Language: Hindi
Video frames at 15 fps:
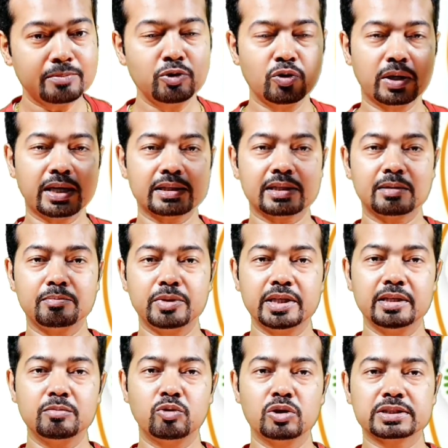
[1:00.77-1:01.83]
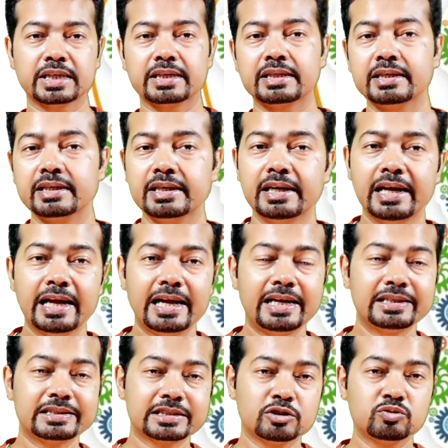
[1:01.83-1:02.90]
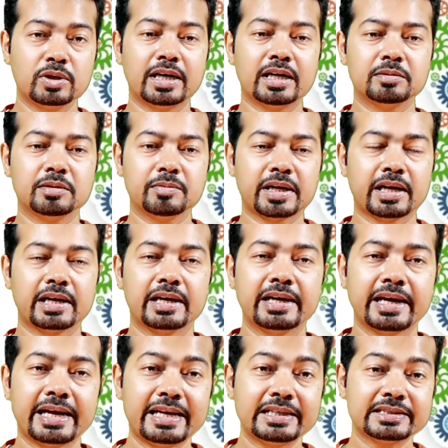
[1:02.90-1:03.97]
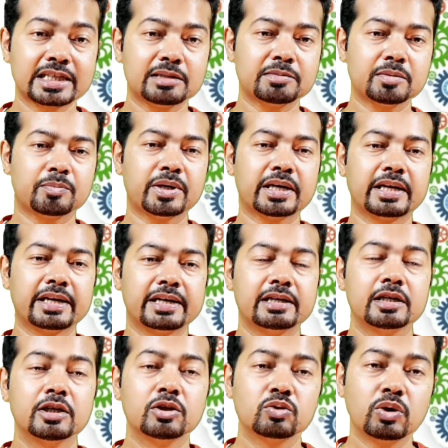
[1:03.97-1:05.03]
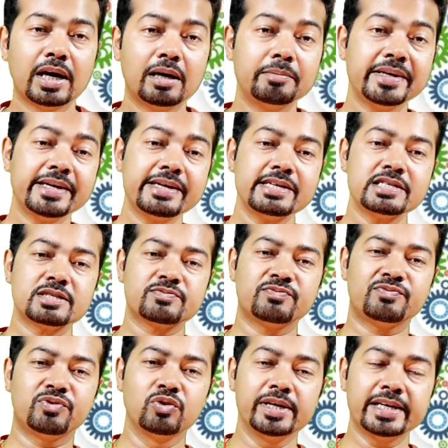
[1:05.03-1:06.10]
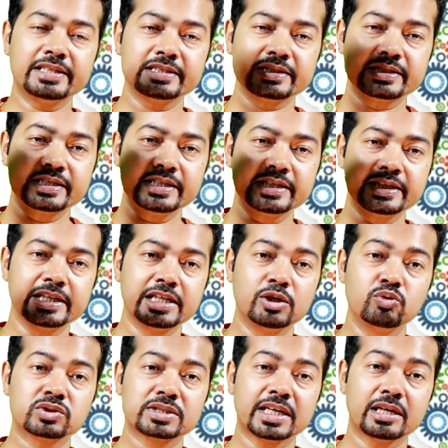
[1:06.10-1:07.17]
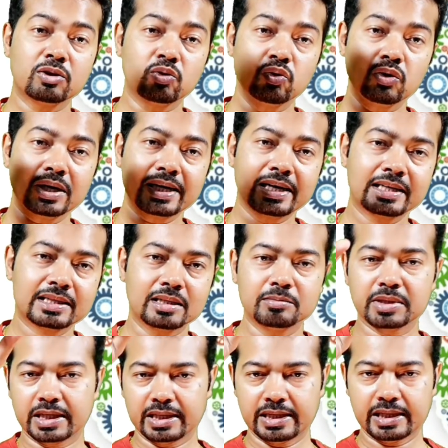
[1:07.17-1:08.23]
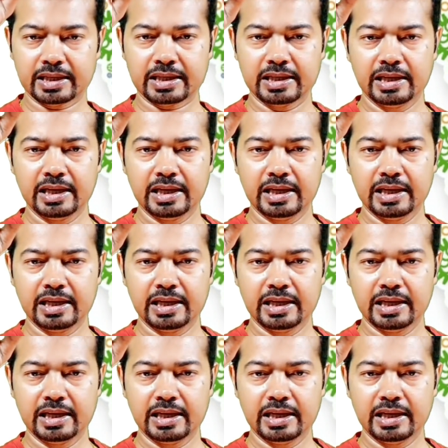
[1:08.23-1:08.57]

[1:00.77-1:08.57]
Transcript: भी होगा तब भी नहीं भूल सकते ऐसा जुगाड़ हमें बनाना है ऐसा हमें पढ़ना है तो हमें इस फ्लुएंसी इल्यूशन को ख़त्म करना है